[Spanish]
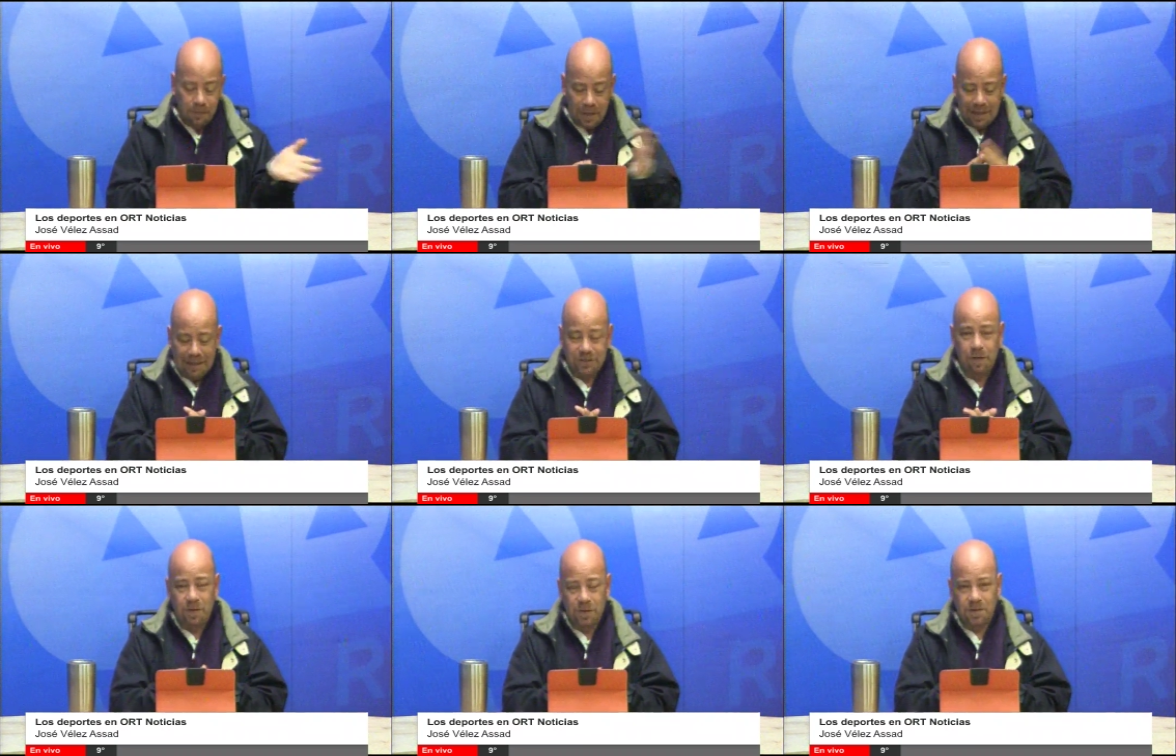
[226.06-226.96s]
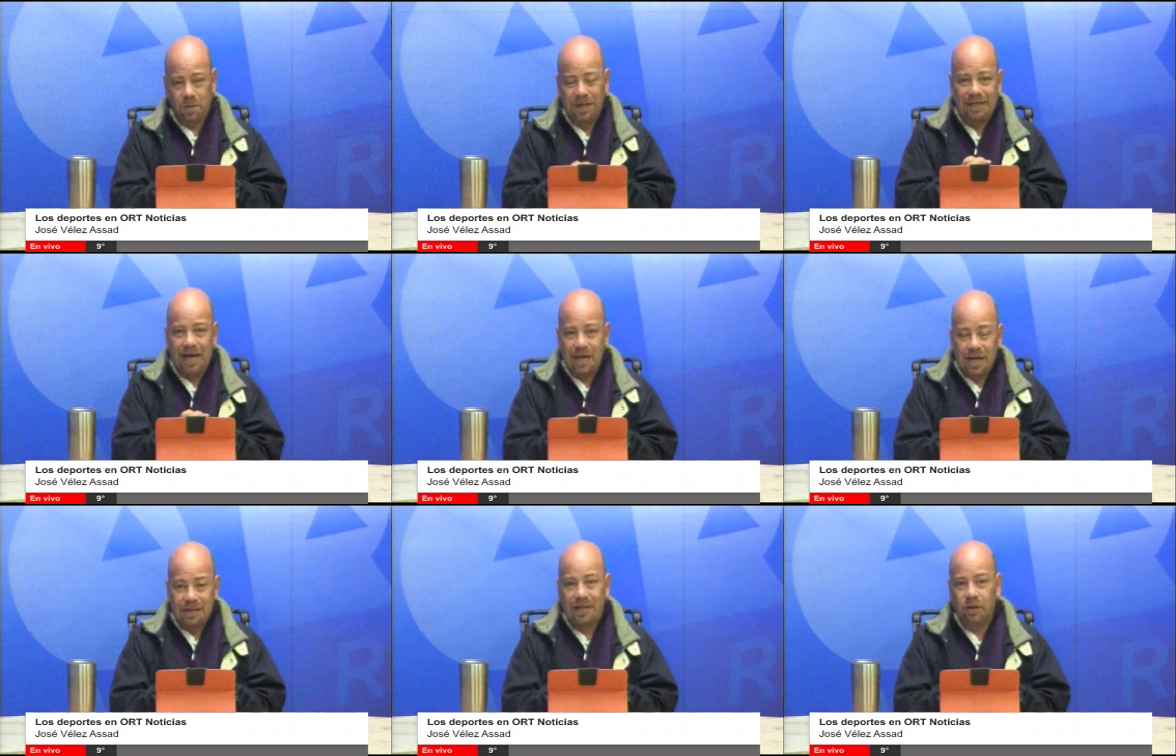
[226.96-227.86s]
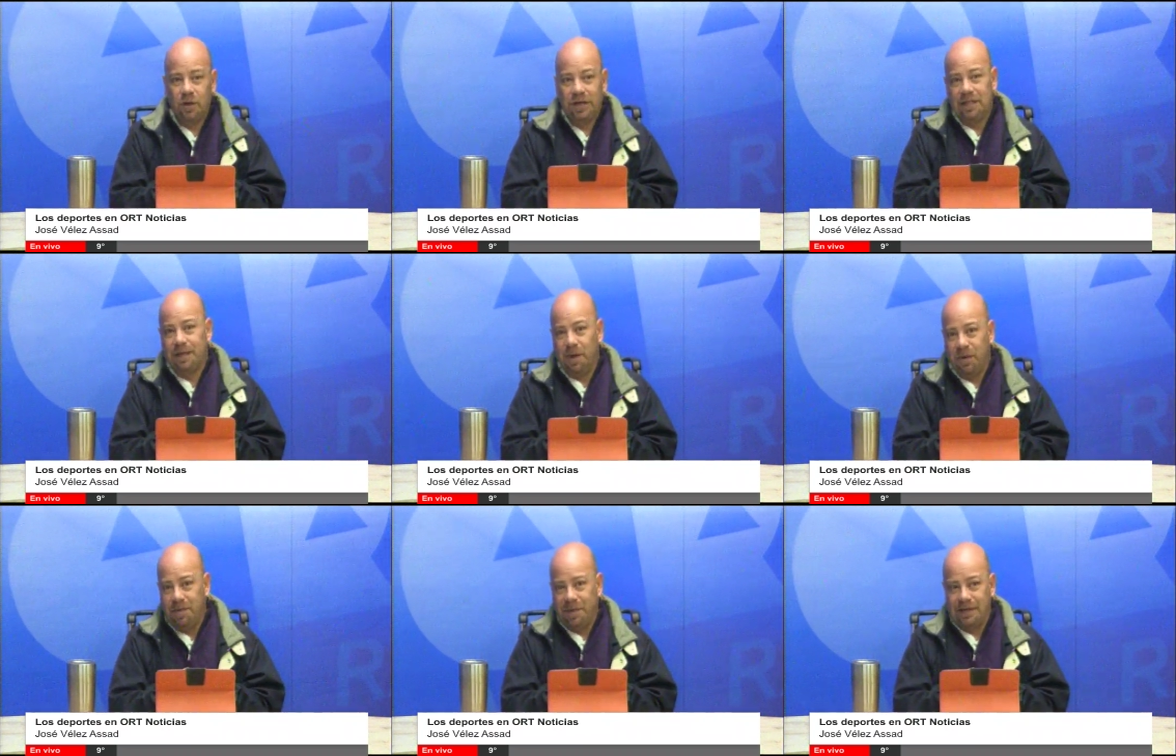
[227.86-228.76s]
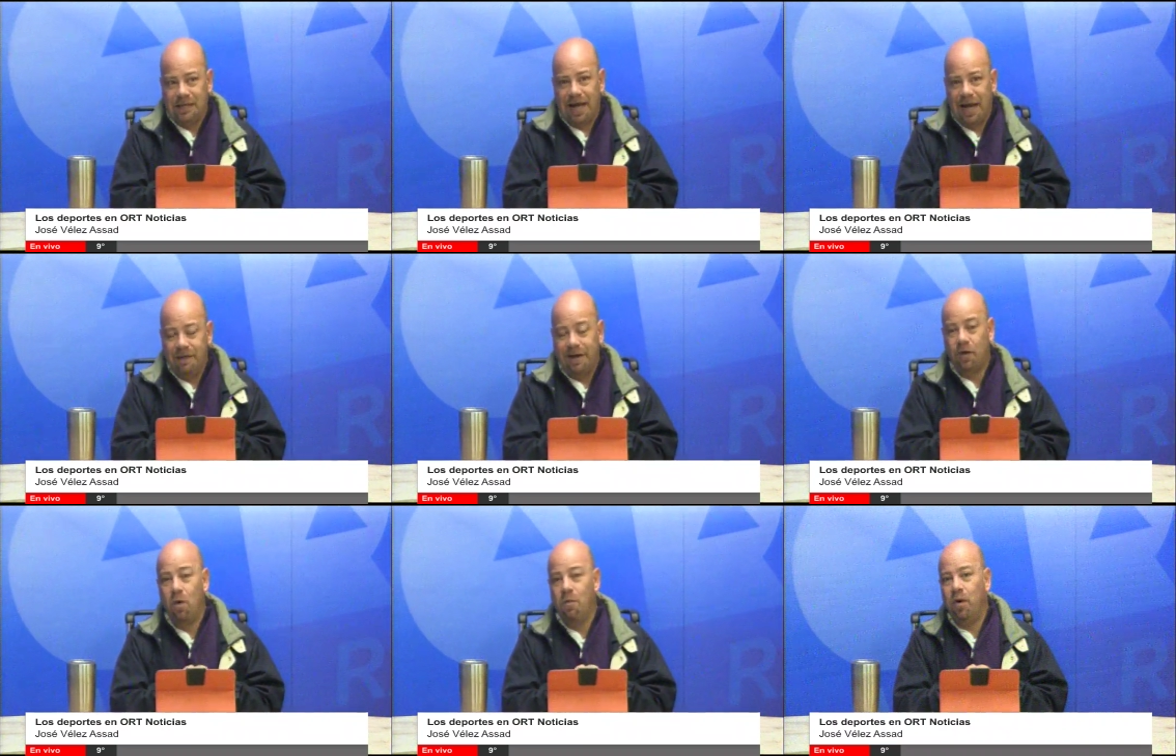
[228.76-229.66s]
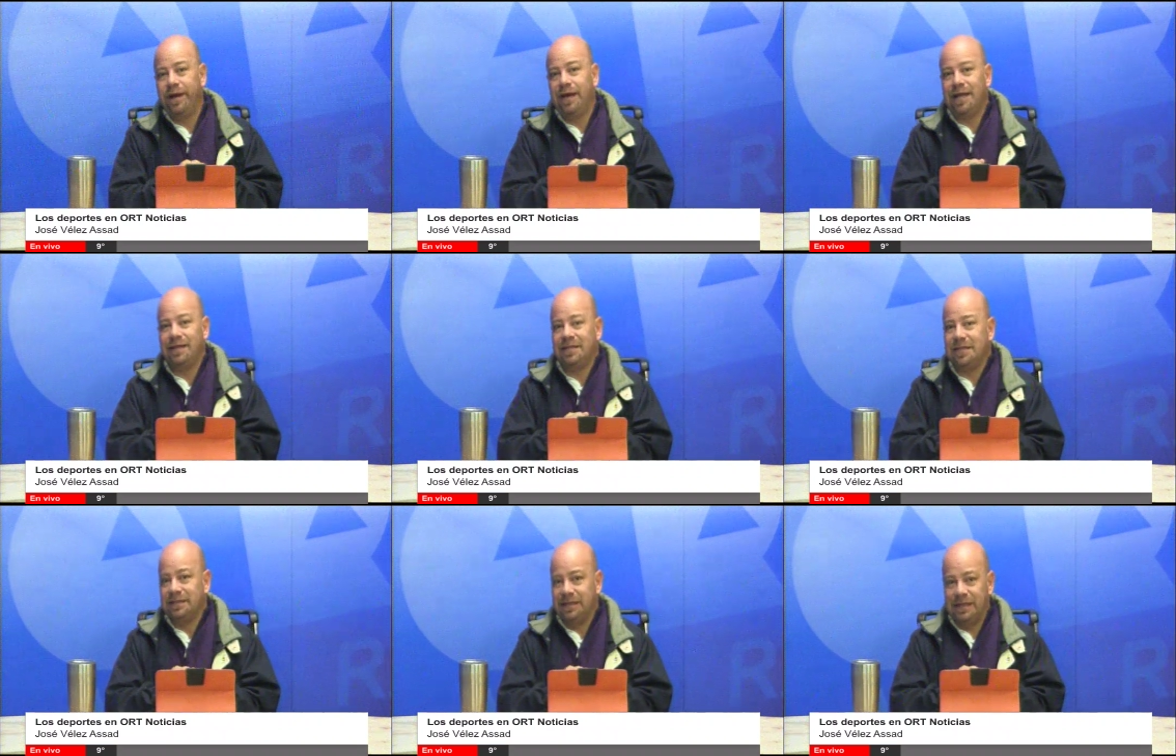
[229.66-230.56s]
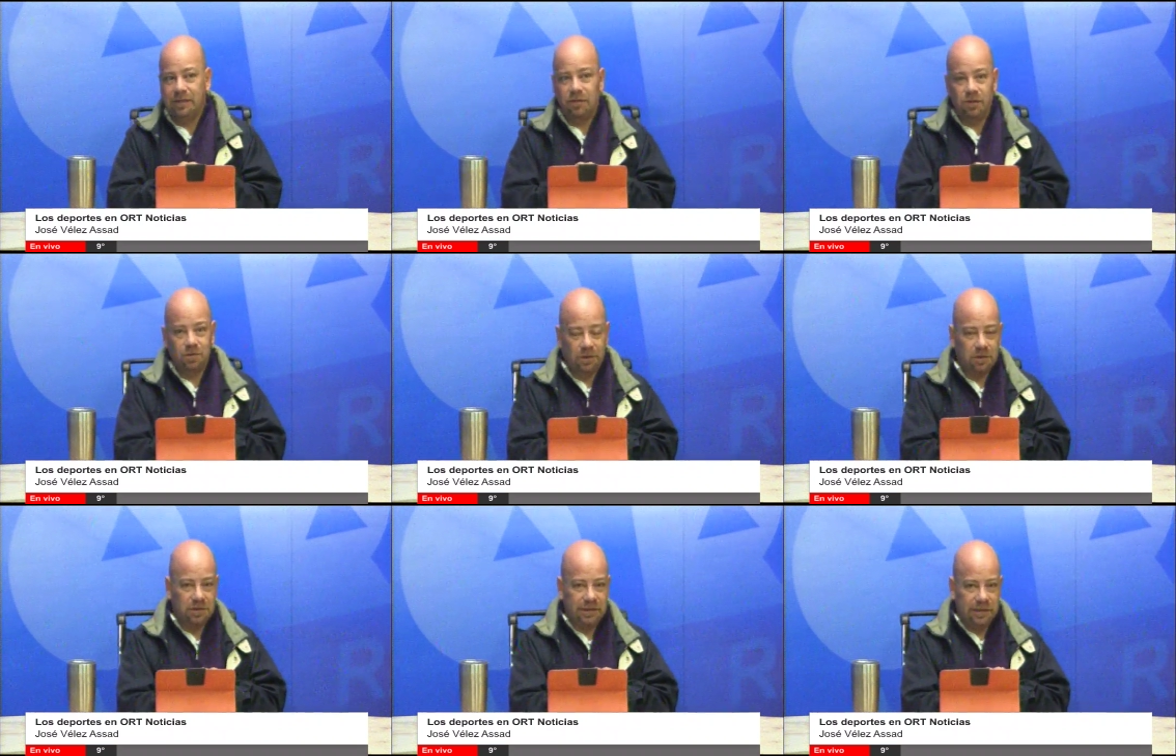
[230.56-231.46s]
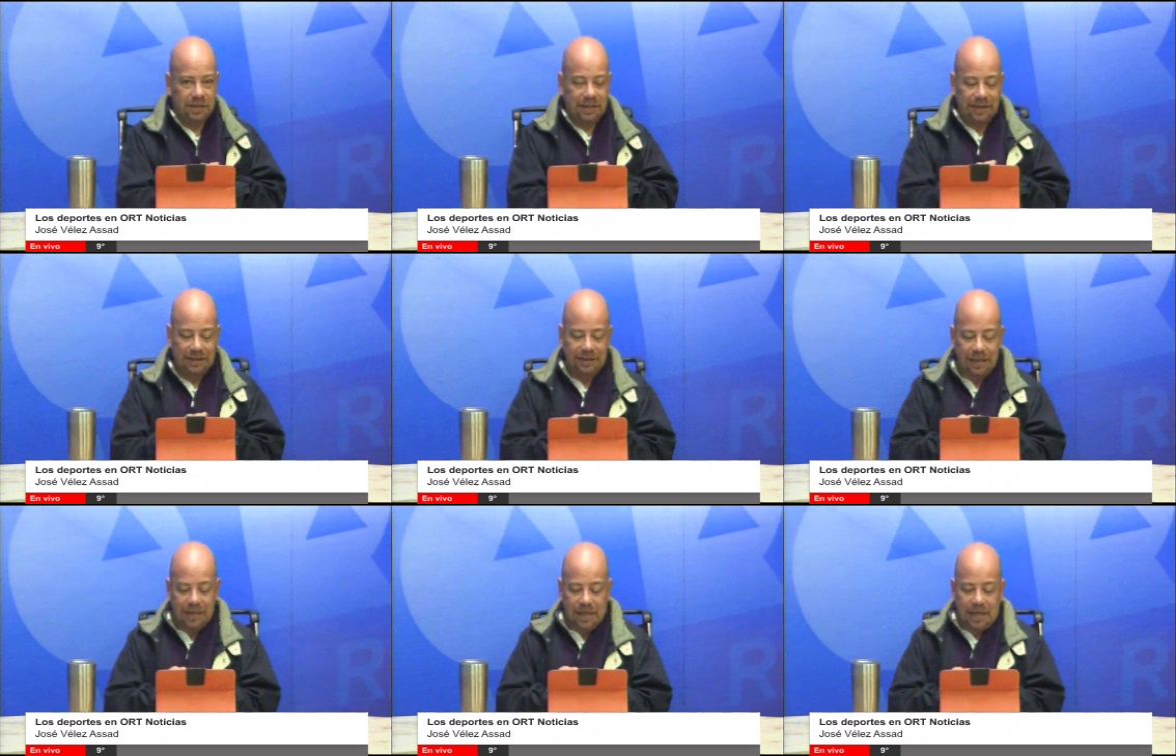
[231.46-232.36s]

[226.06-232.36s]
en los encuentros de vuelta, tanto en el Tamaulipas, la Jaiba, como en el Andrés Quintana Roo, los Potros de Hierro del Atlante,